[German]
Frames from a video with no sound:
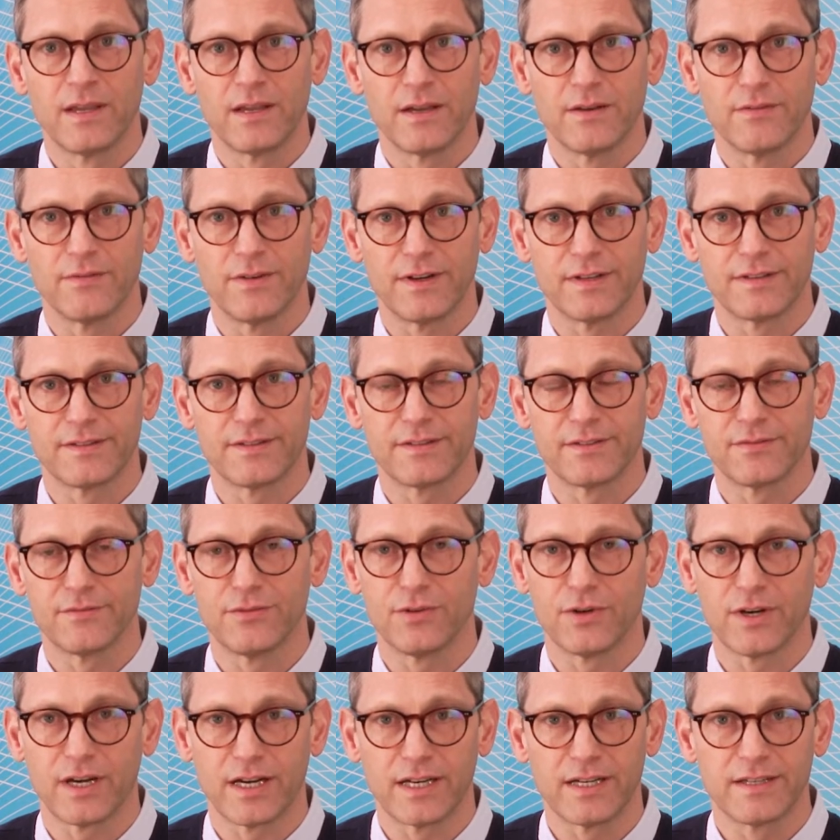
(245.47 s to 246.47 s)
was
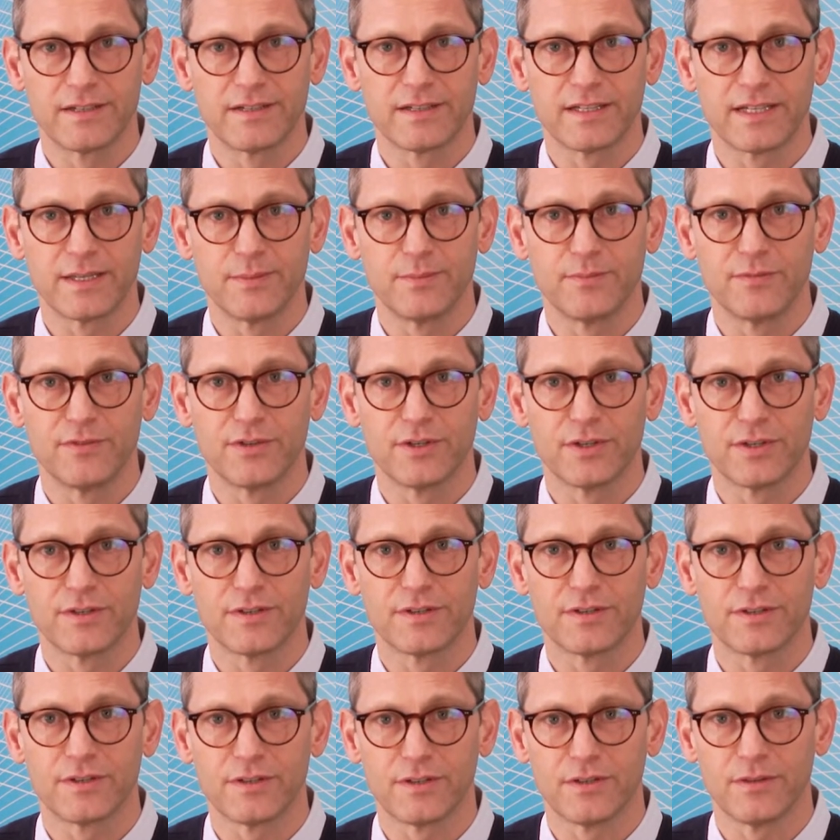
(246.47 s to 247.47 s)
vorangetrieben
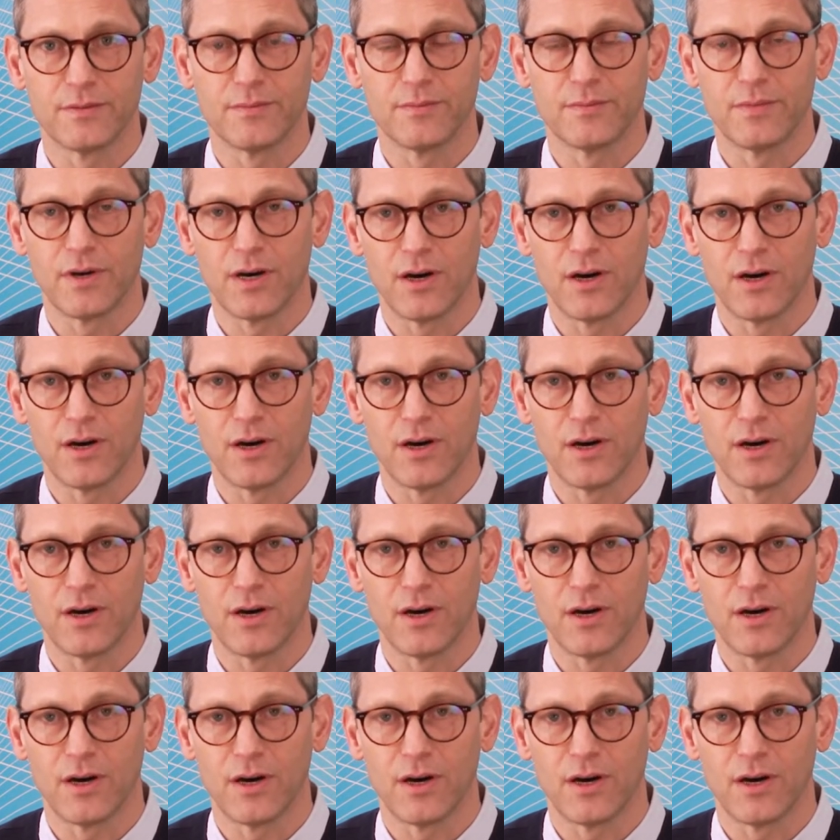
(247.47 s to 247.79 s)
wird, ähm,